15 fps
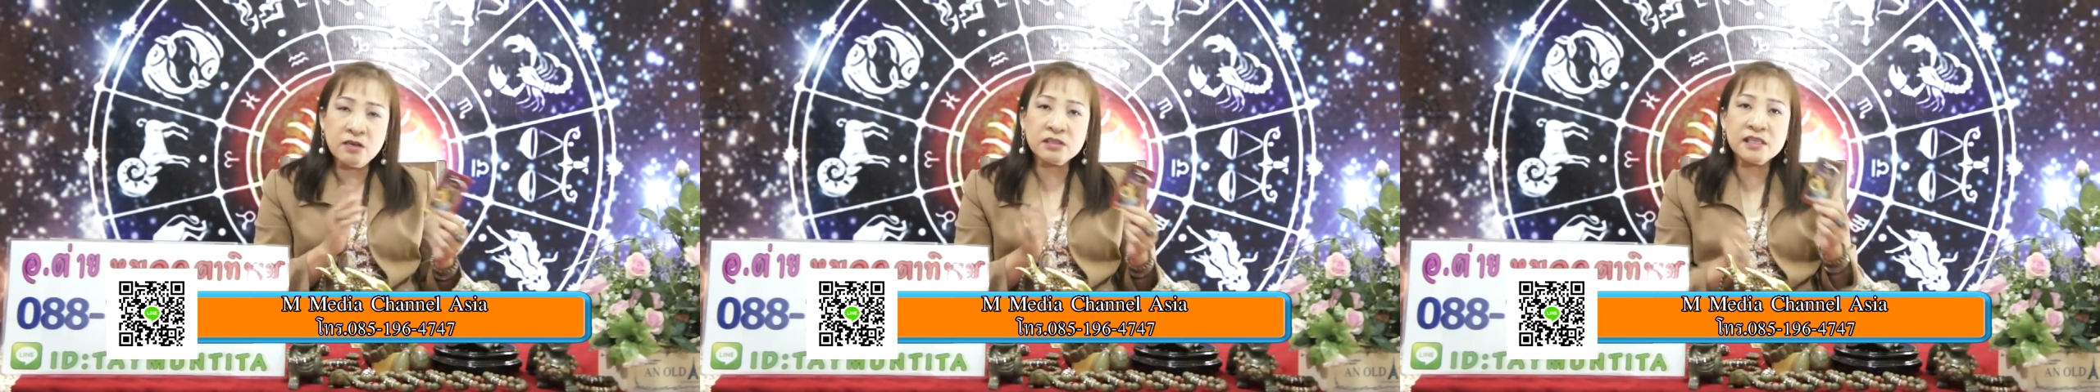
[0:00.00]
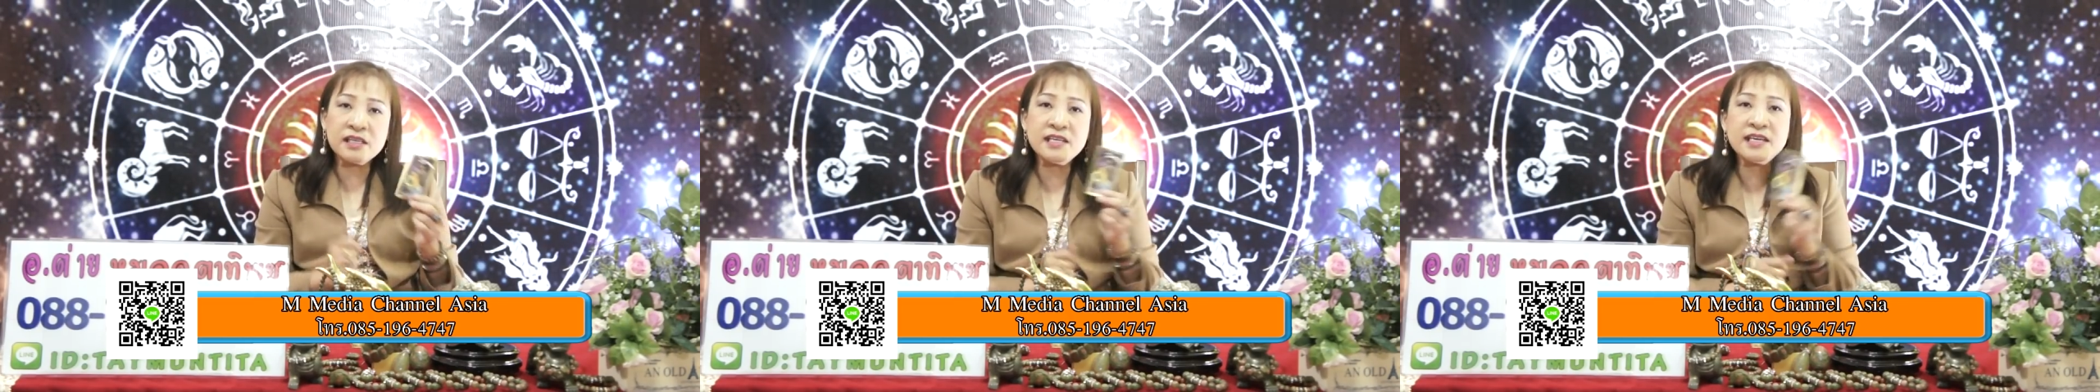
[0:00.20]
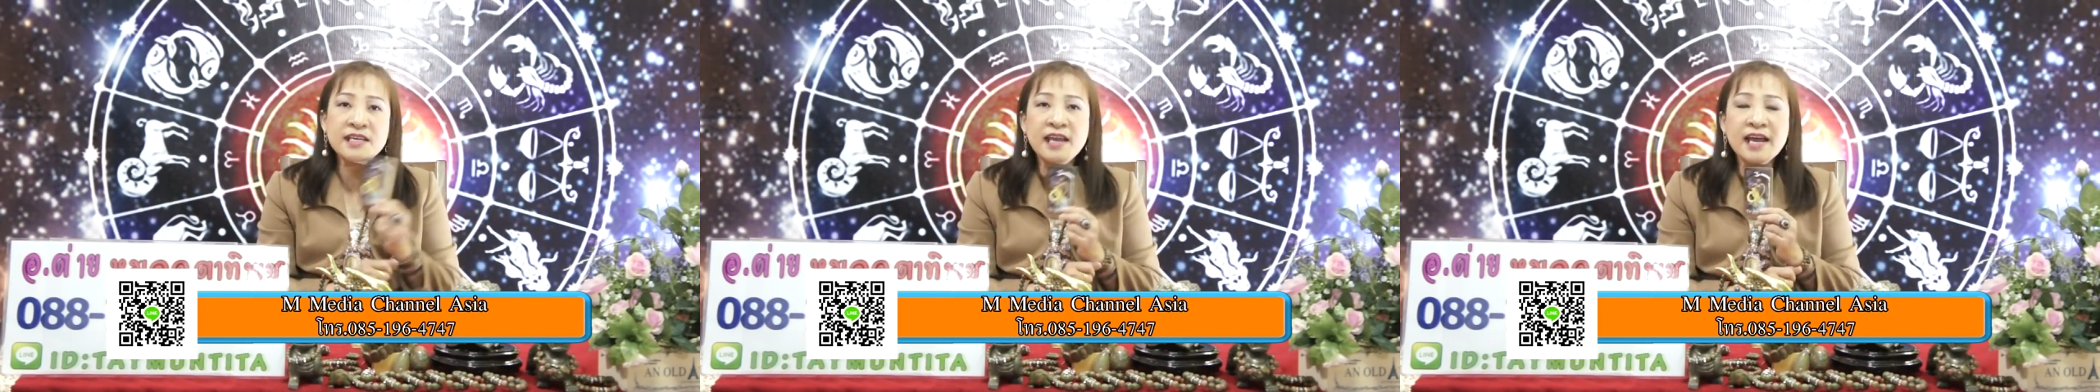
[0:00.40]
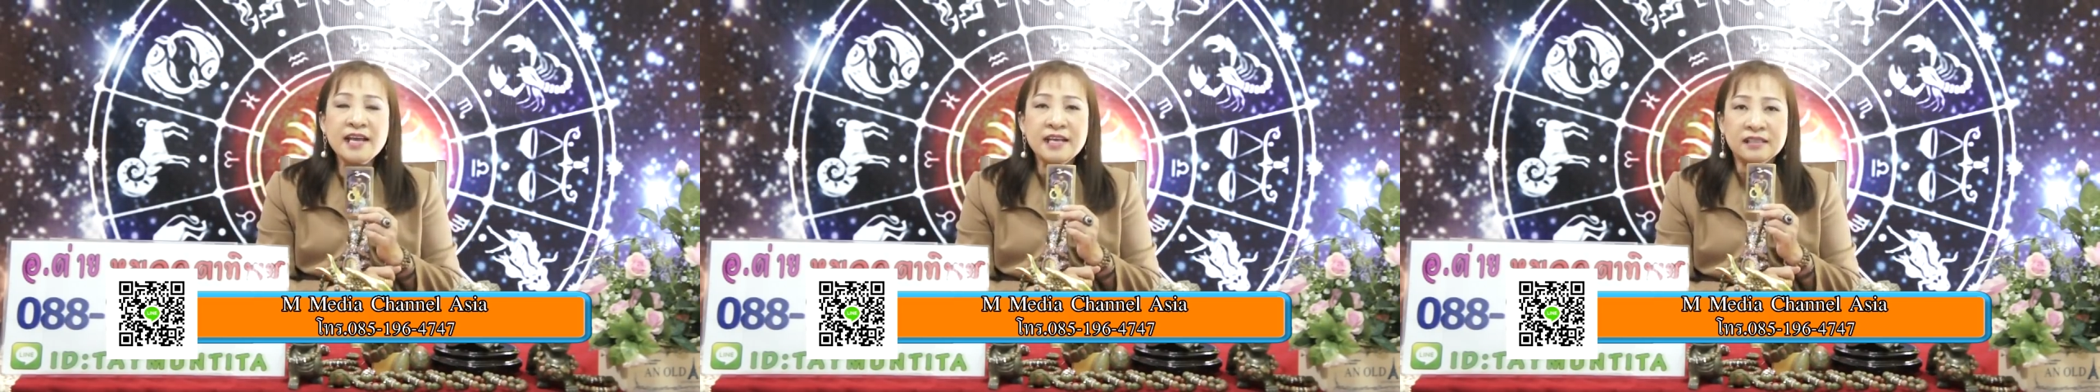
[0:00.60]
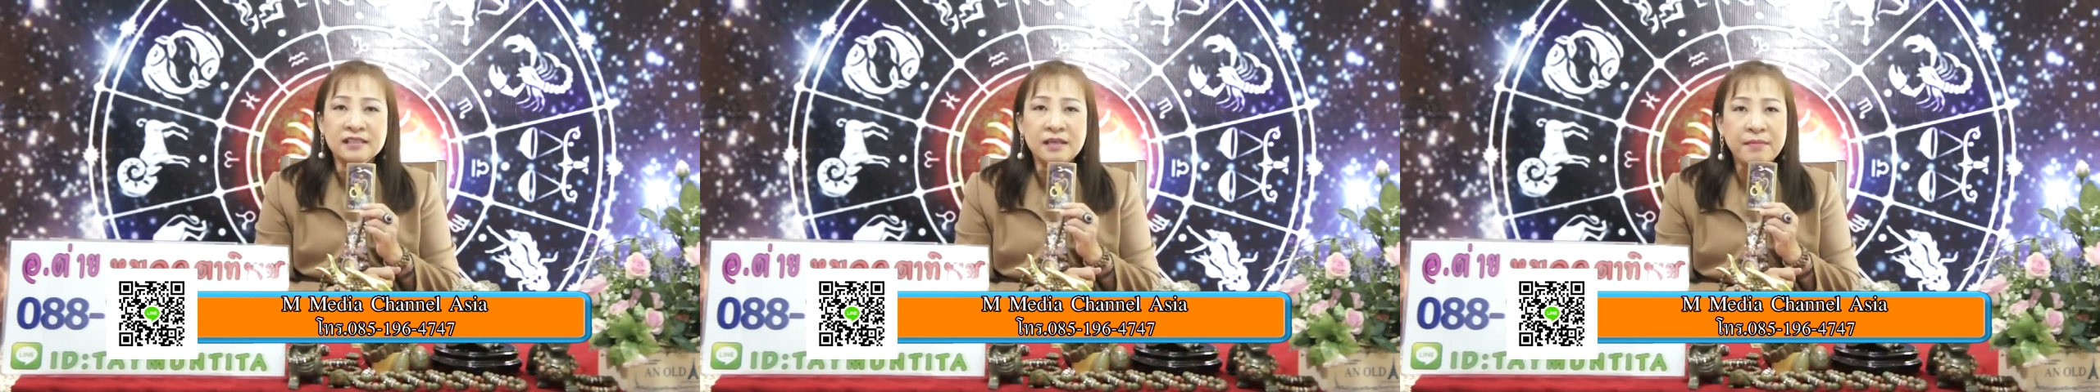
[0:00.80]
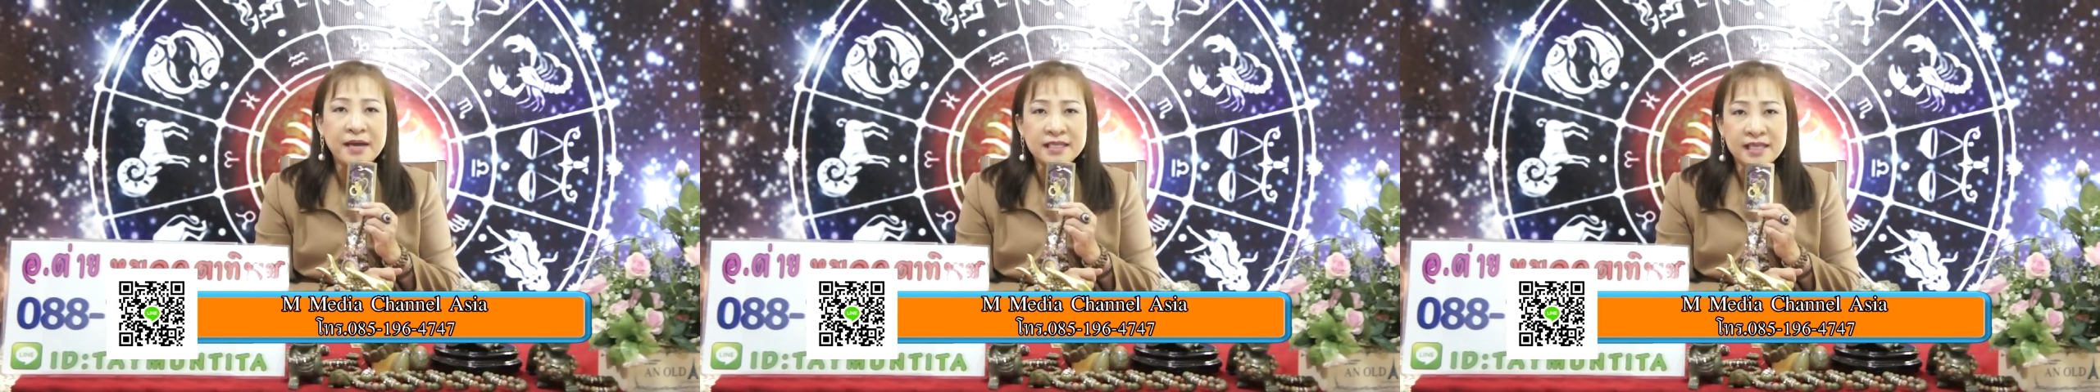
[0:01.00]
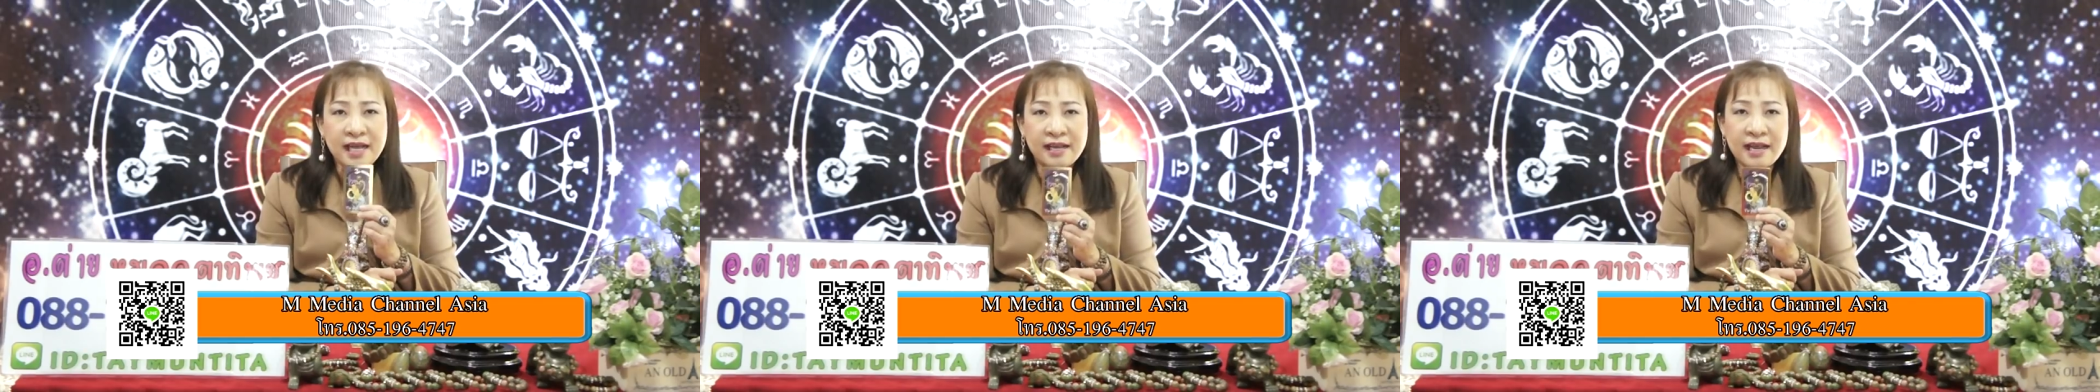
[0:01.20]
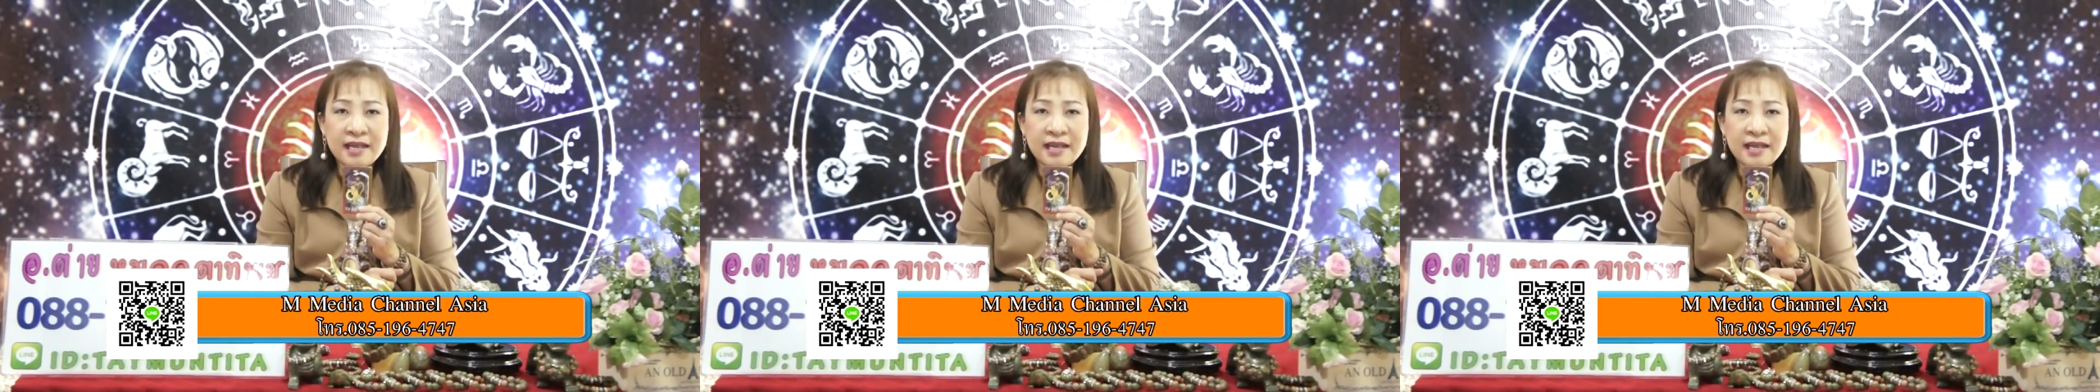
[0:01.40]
ลอตเตอรี่ ได้อย่างสบายใจ